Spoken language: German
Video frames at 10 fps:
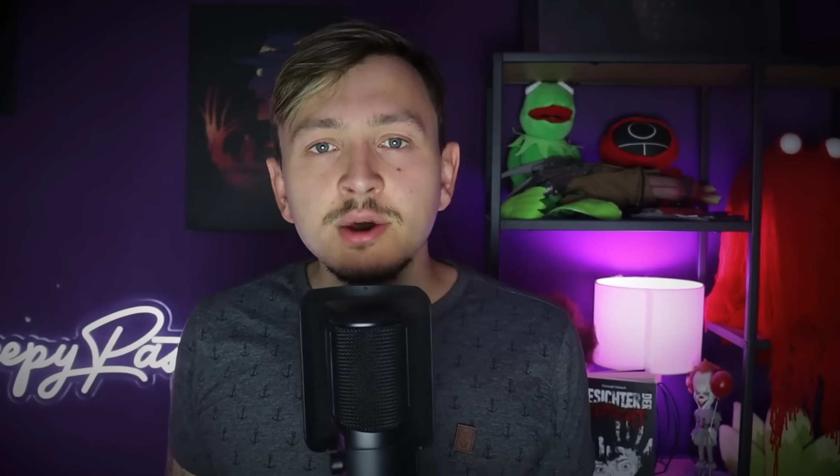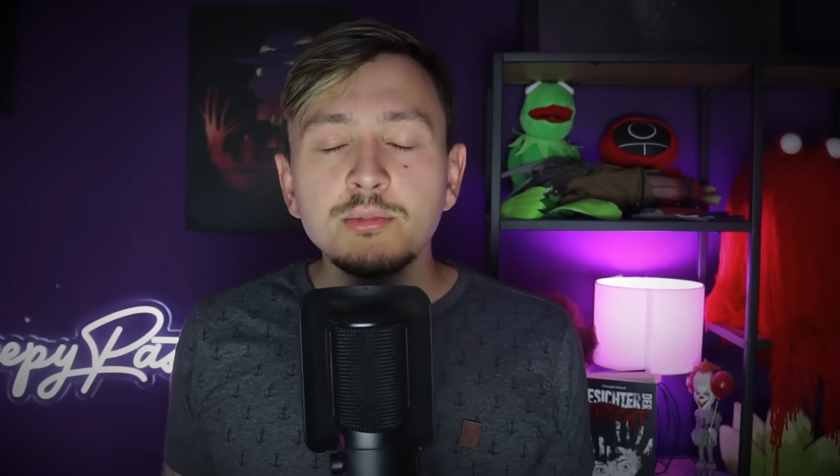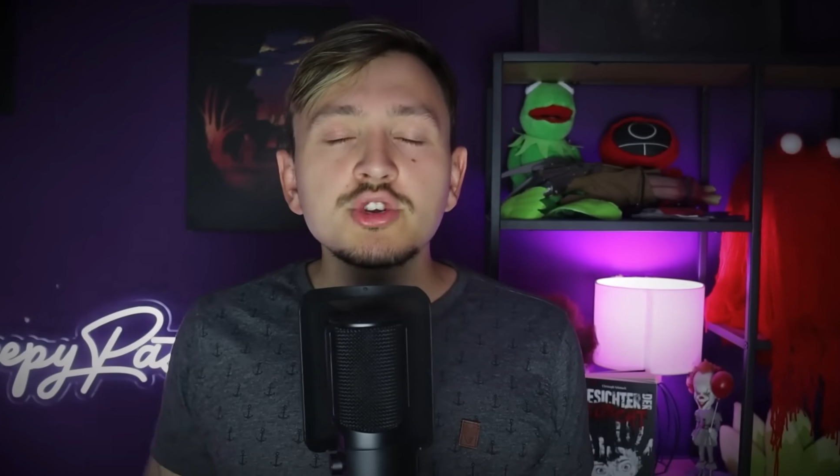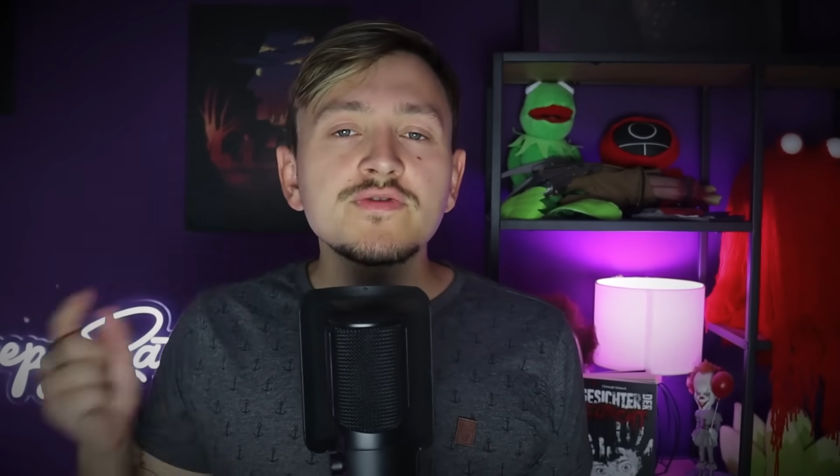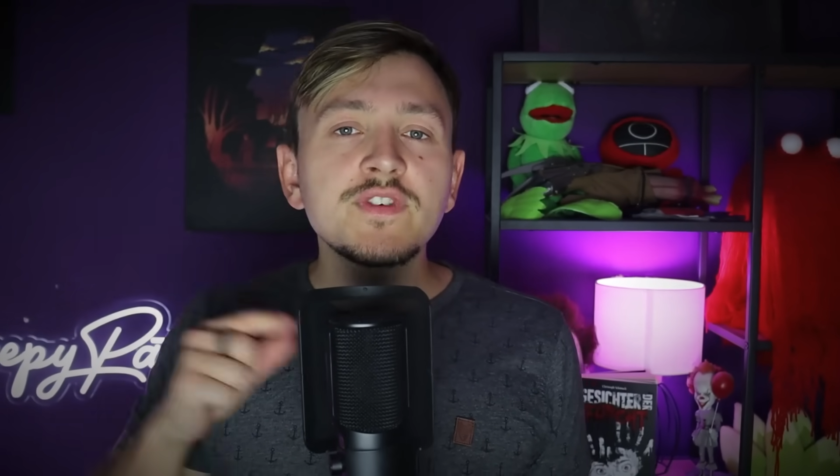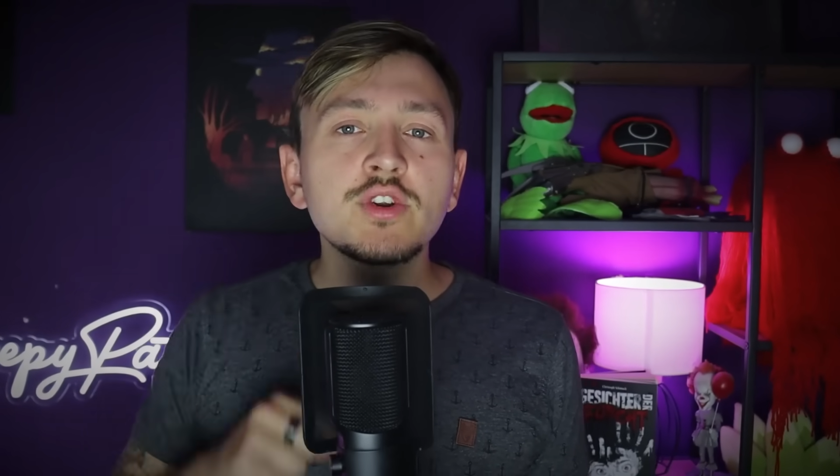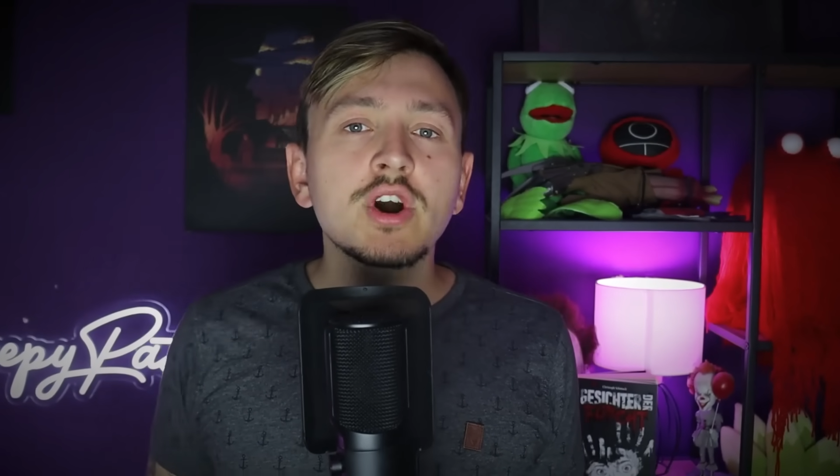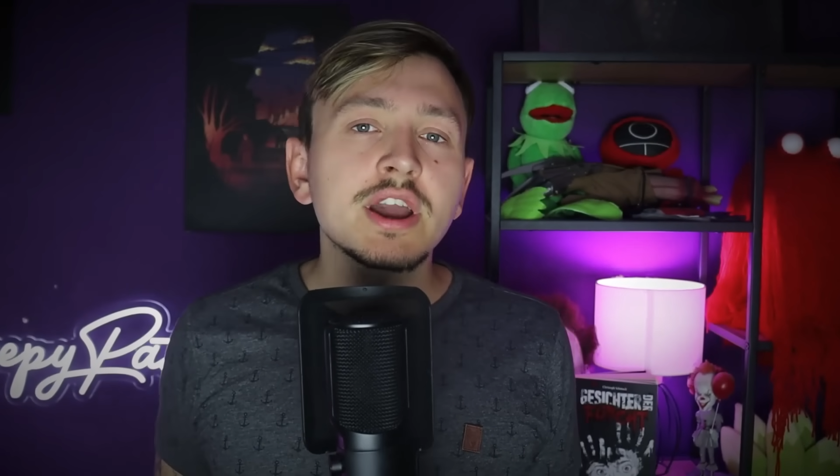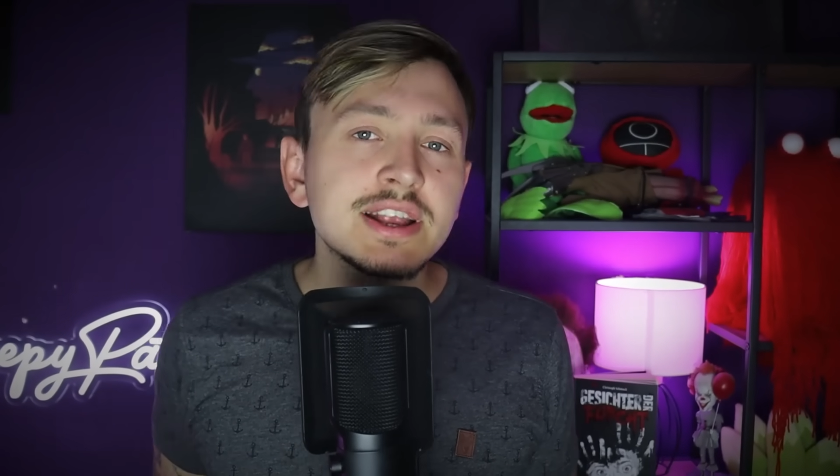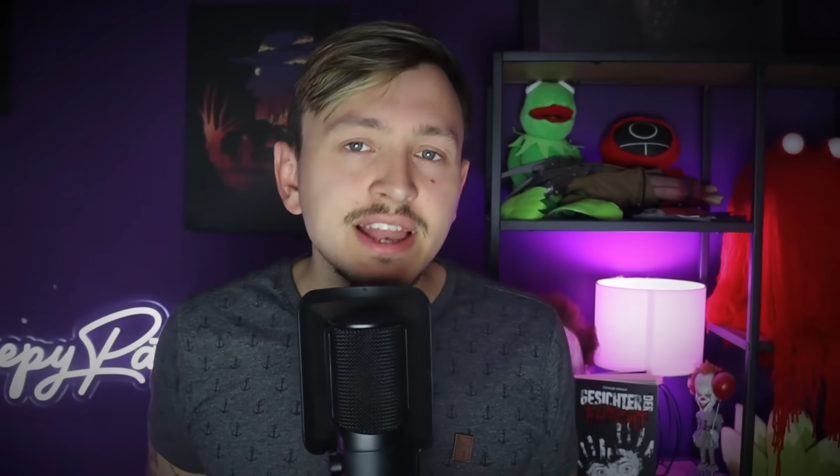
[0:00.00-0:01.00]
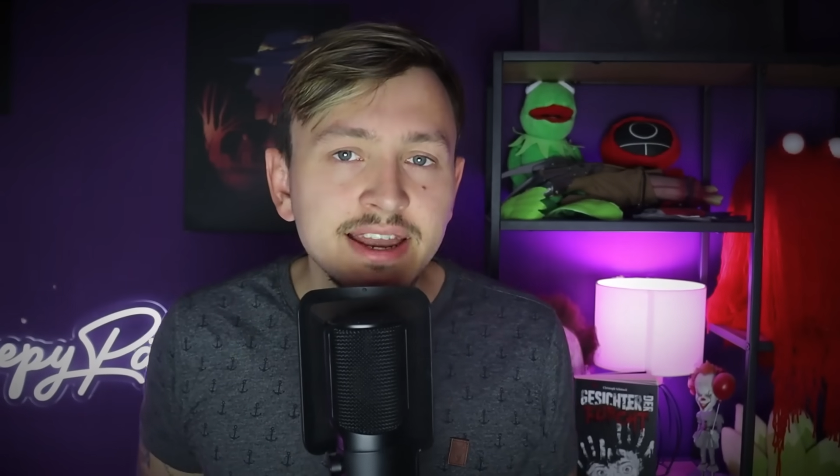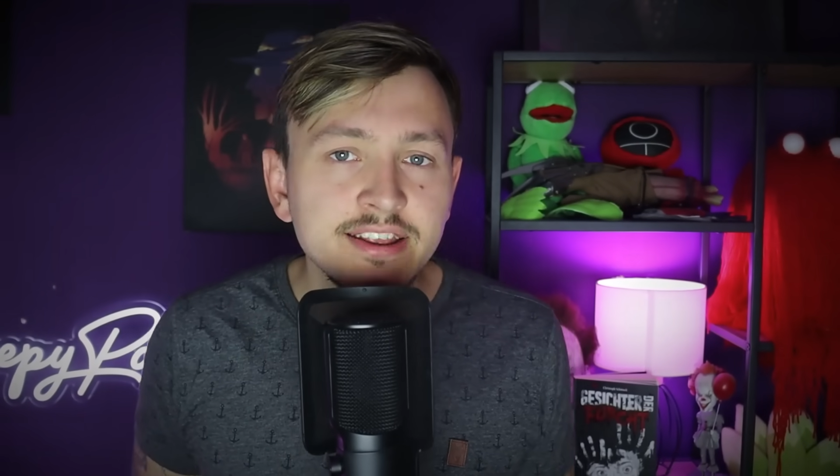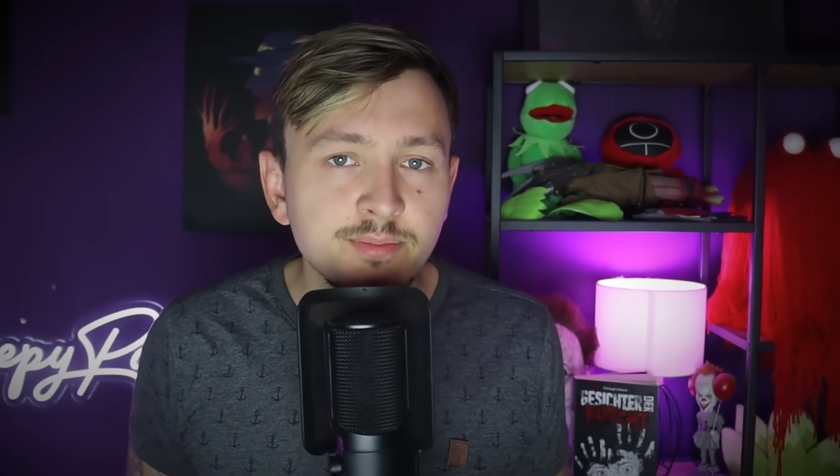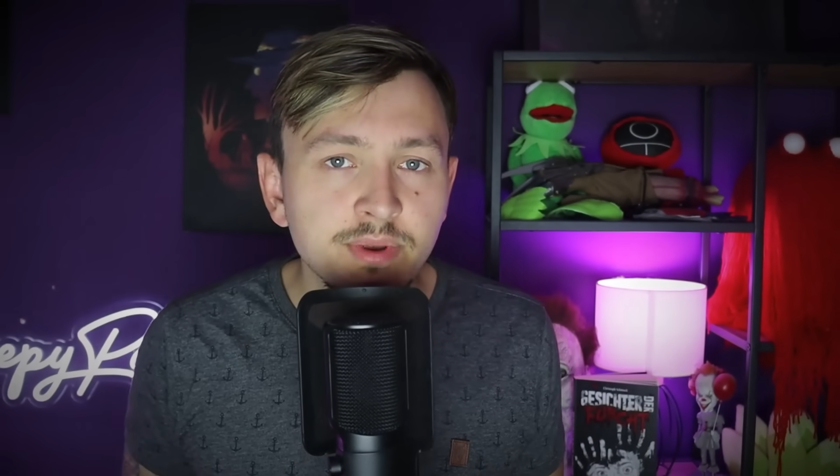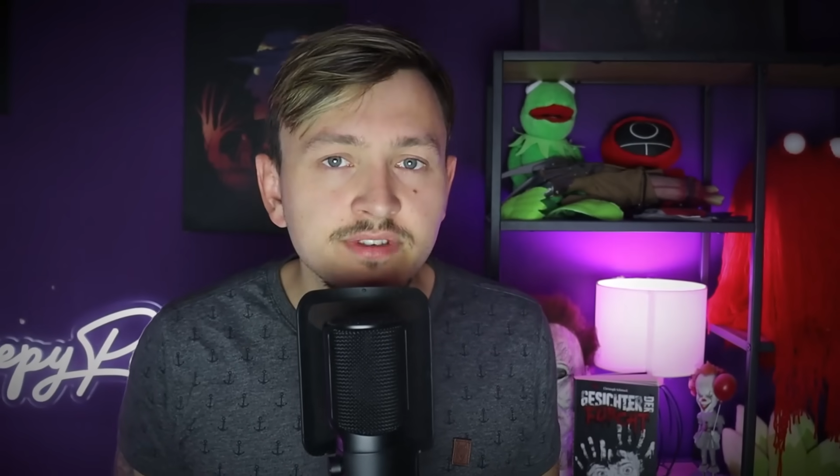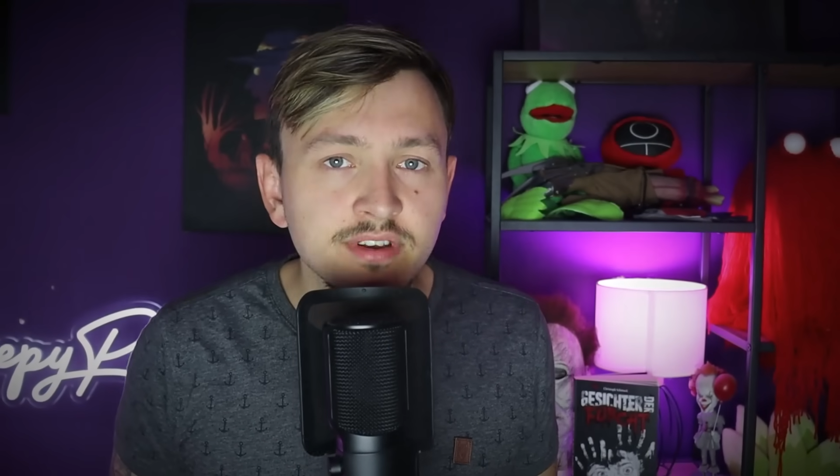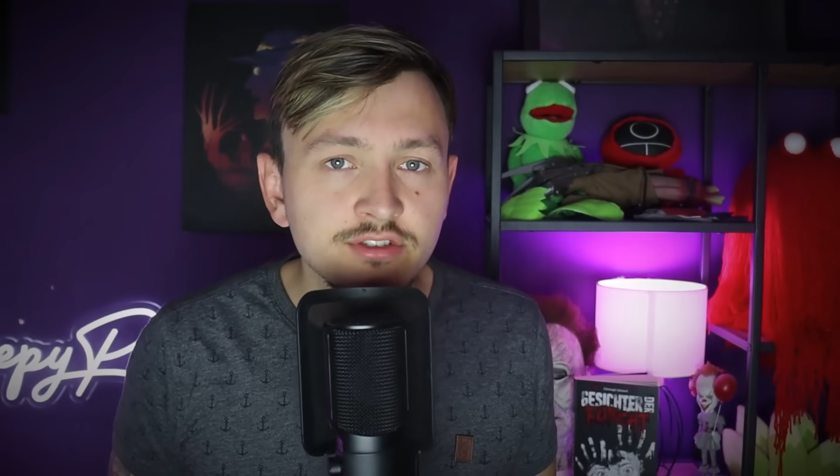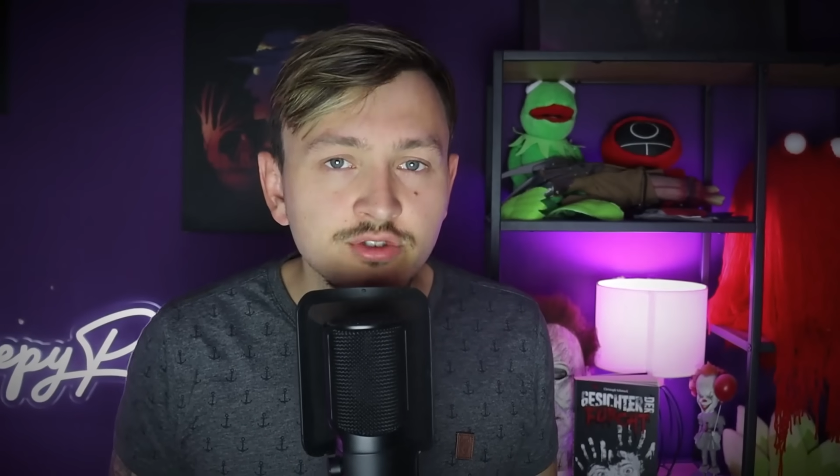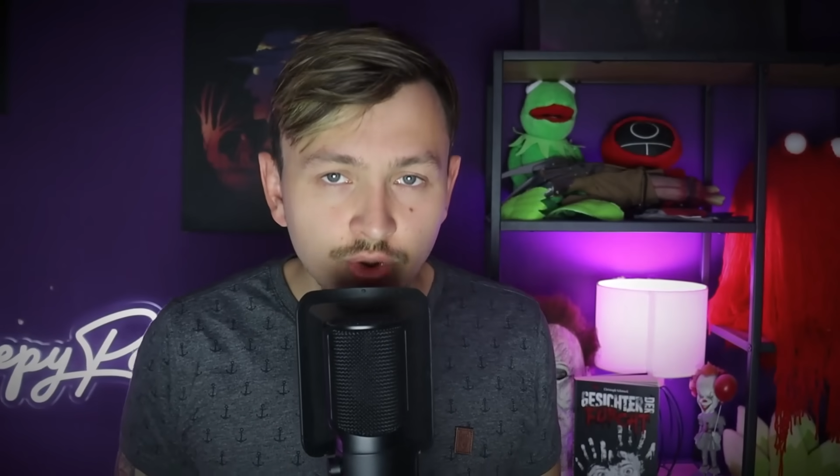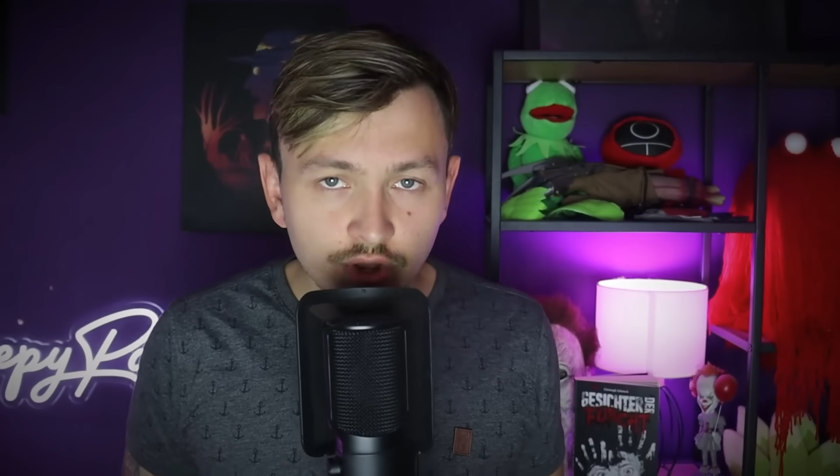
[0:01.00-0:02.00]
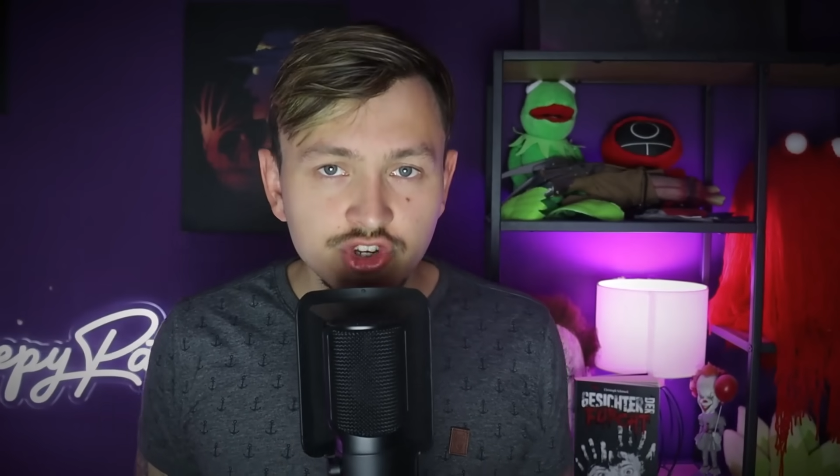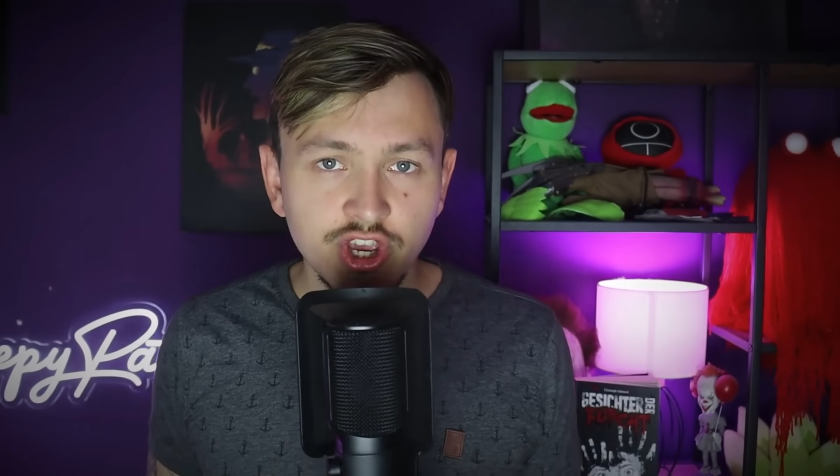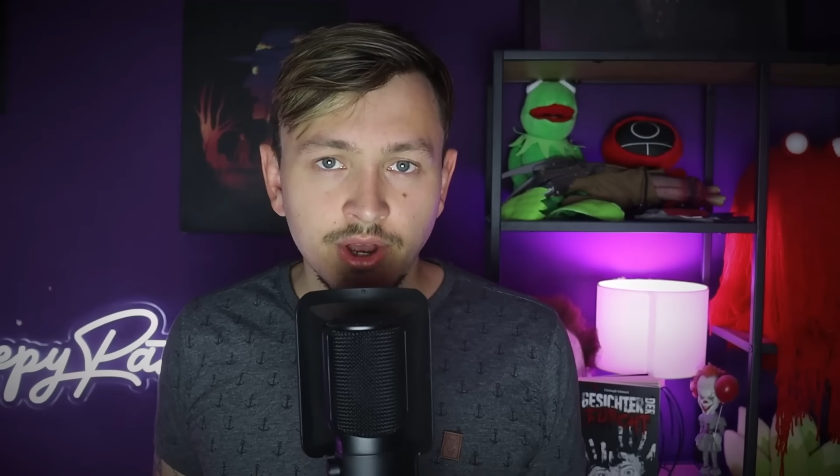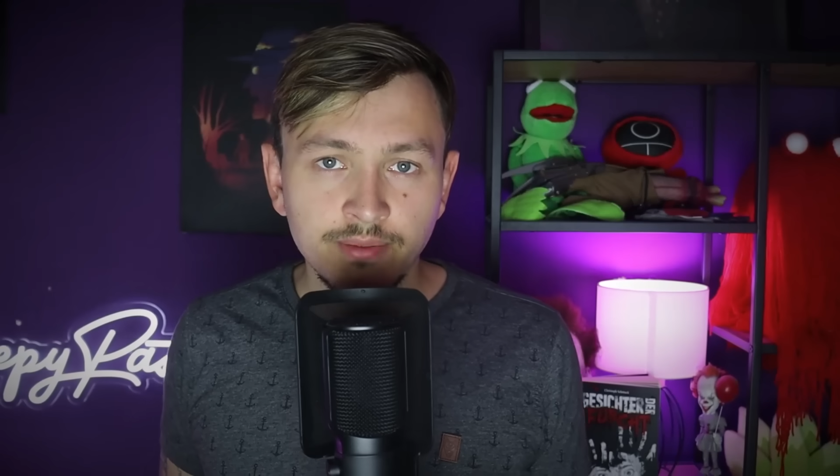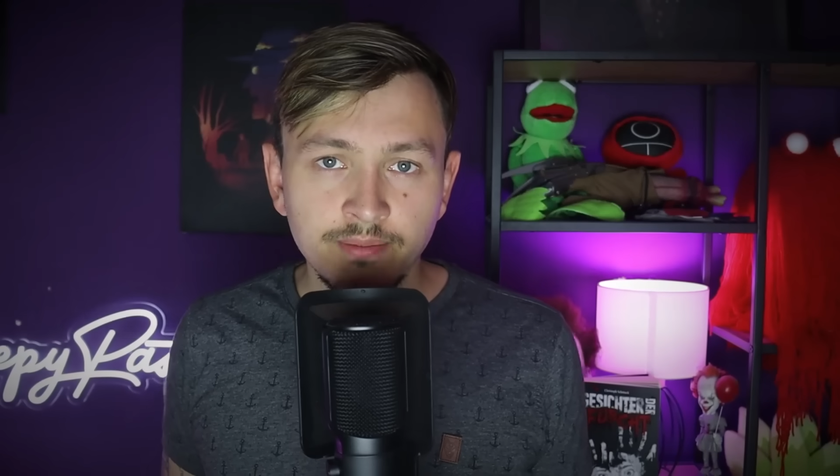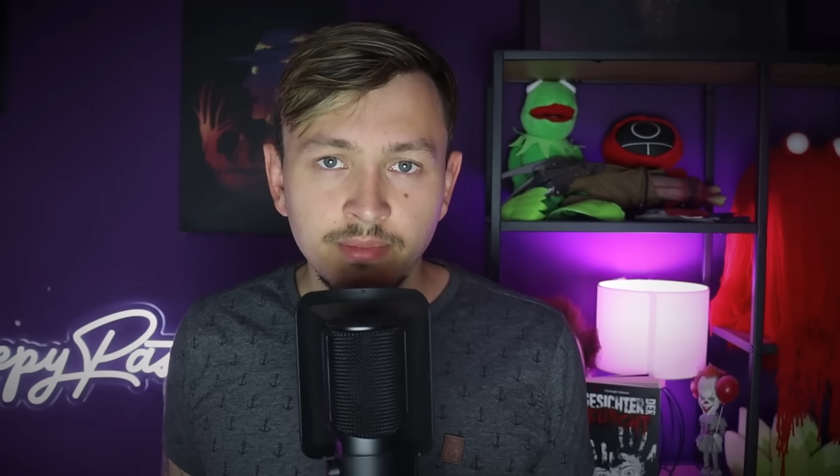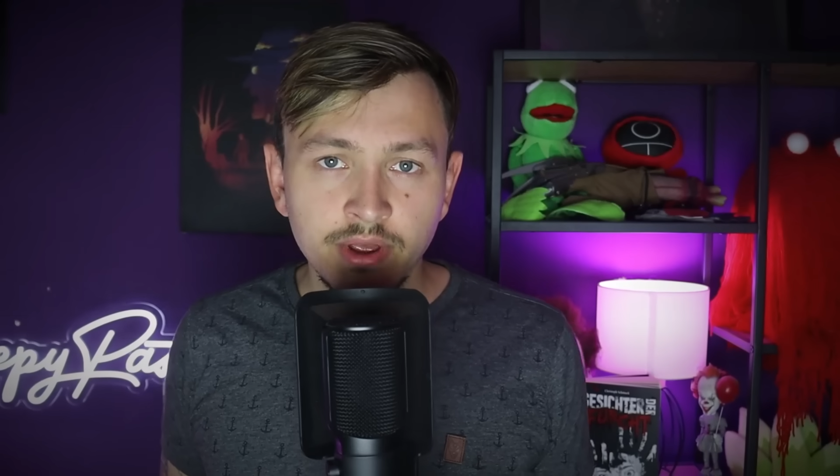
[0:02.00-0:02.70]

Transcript: müssen wir noch ein kleines bisschen zurückschauen.